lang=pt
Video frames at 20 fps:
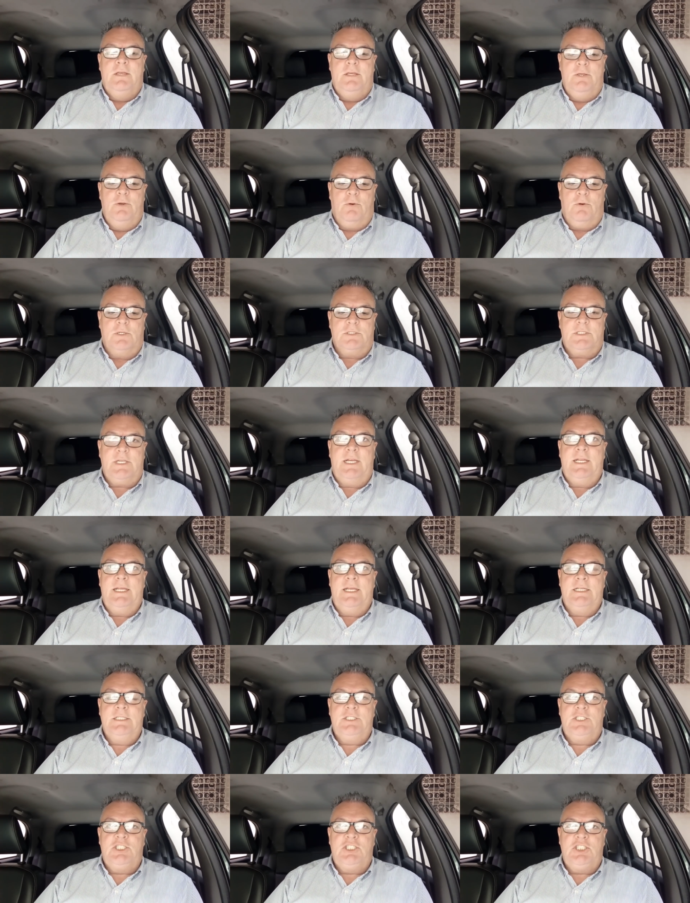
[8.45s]
E eu
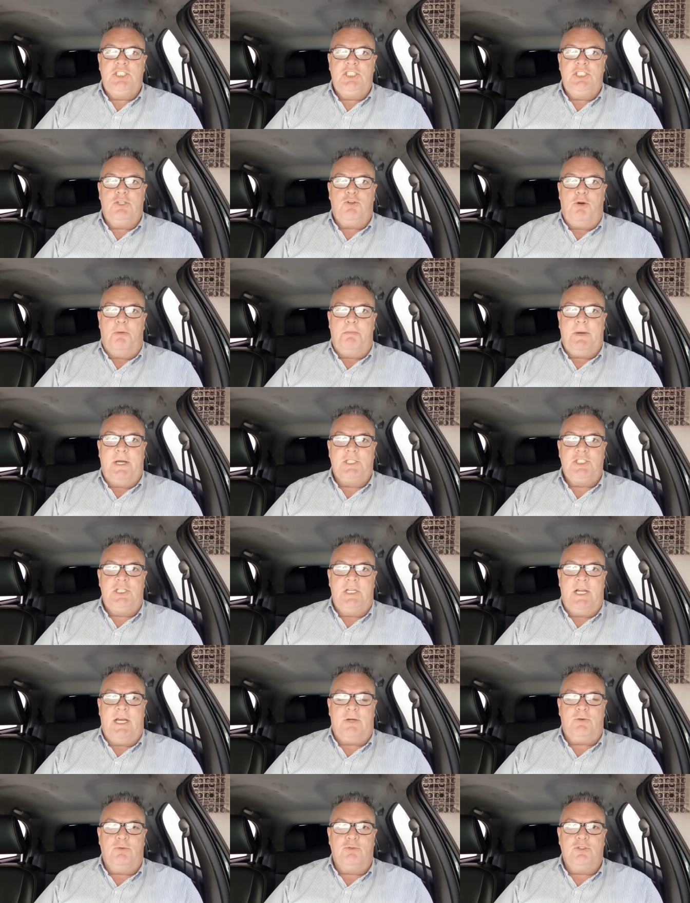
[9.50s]
gostaria de
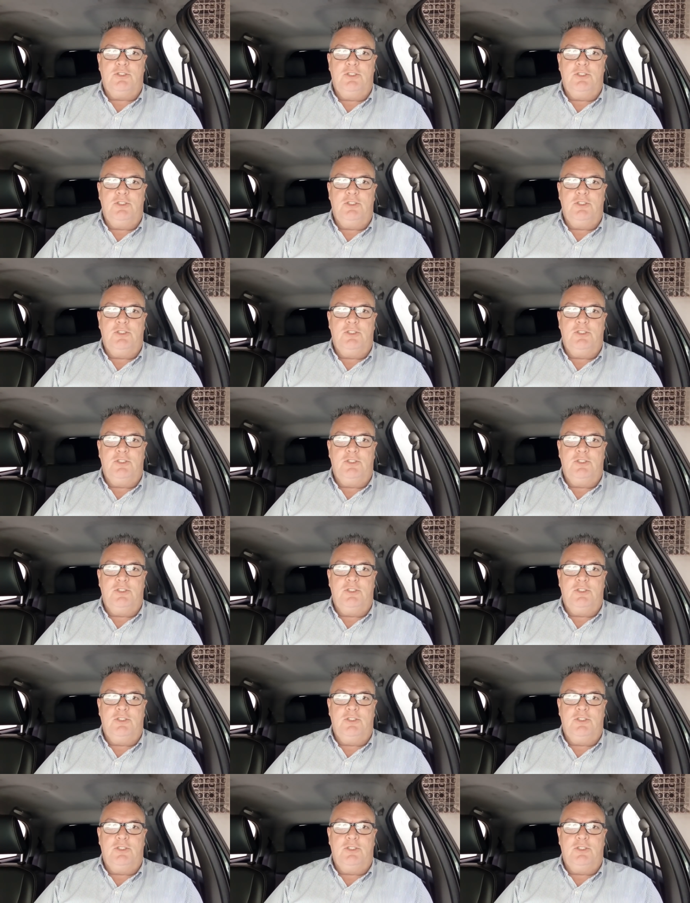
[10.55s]
compartilhar com